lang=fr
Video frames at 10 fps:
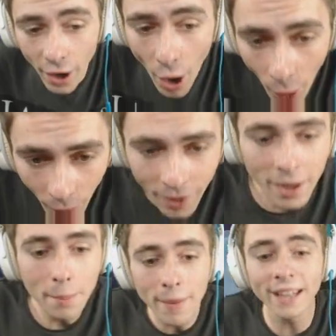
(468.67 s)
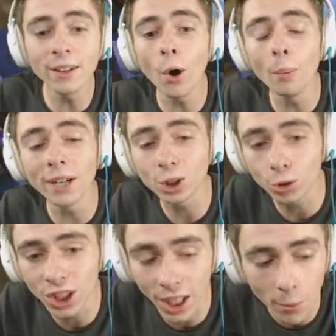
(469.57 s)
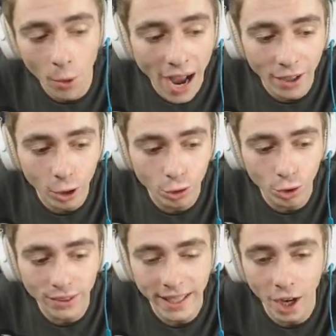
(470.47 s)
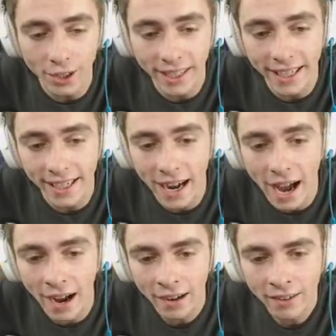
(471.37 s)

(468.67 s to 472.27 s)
non Mais non Mais je suis chez moi à cause de tes conneries, là